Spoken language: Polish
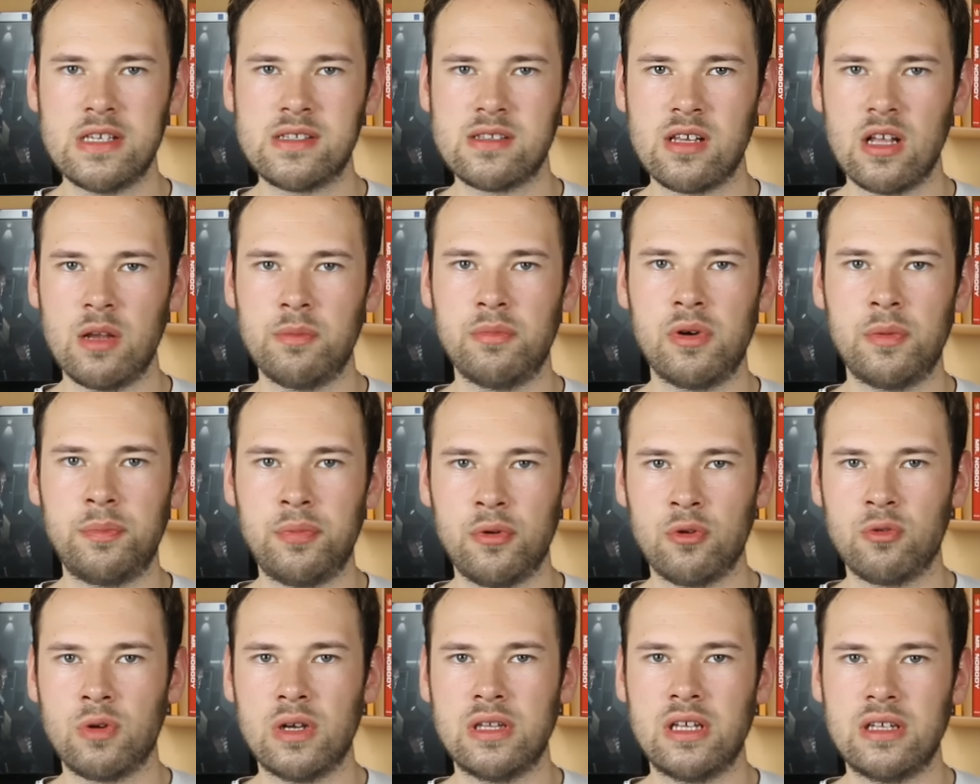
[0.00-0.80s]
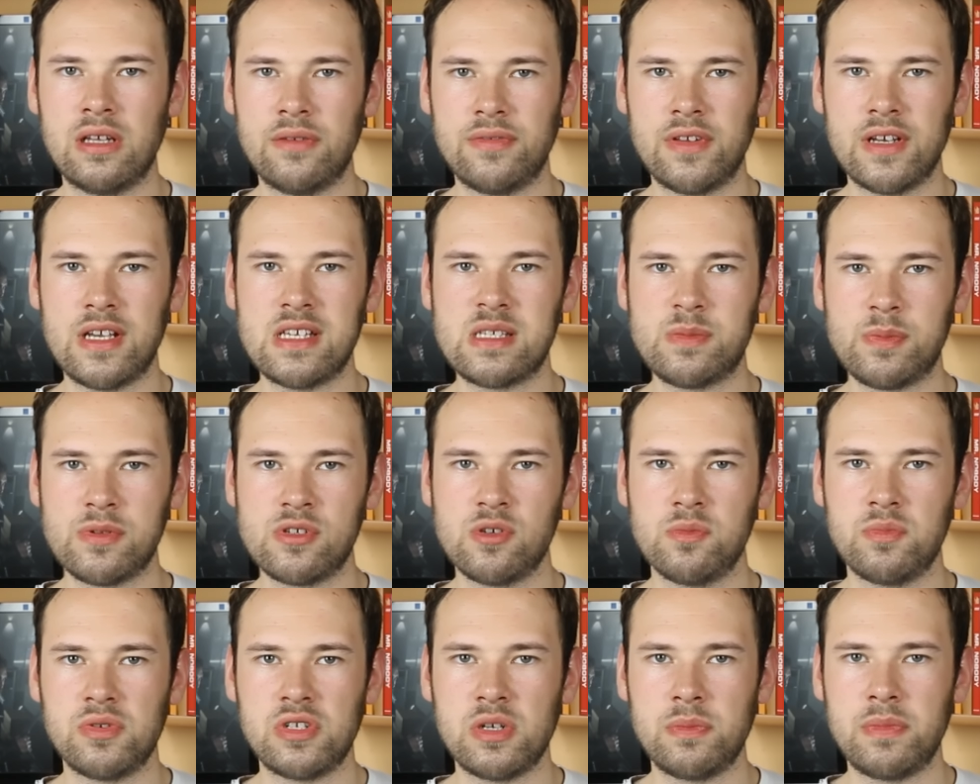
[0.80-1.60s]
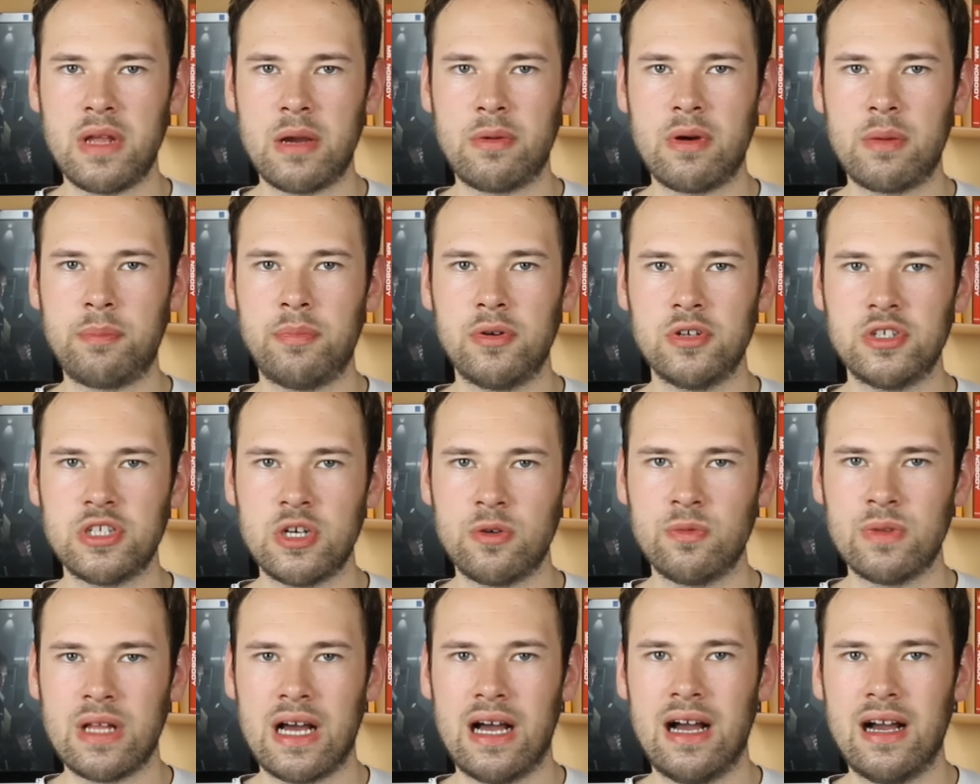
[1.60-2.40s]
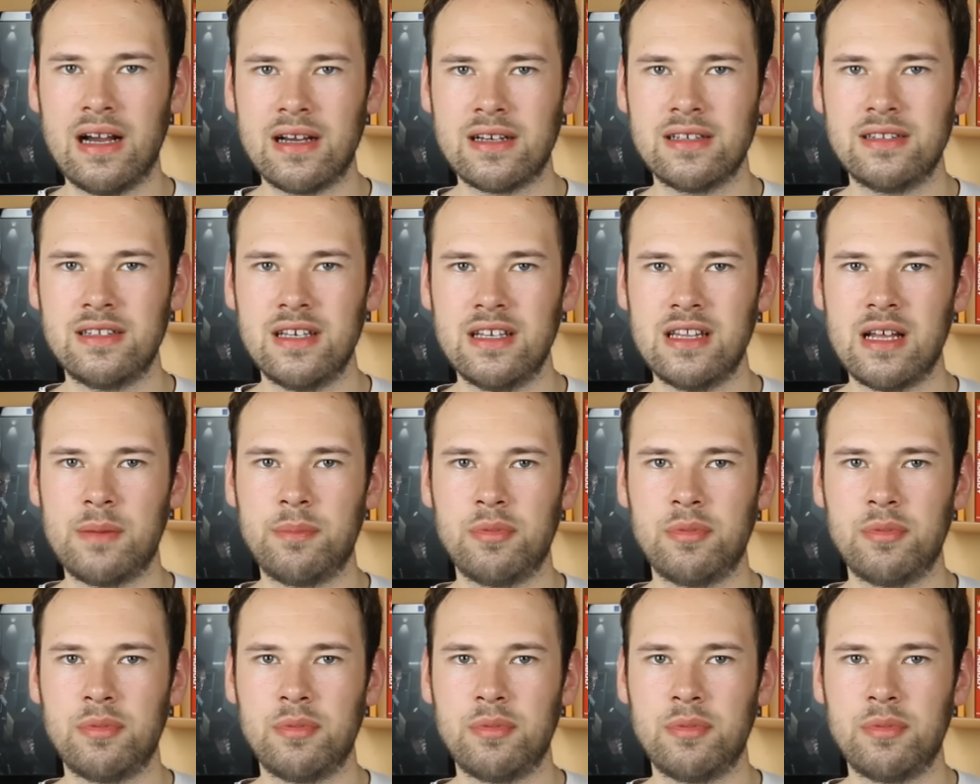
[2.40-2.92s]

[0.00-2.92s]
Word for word: Historia była pokładana w taki sposób, że miała podział na akty.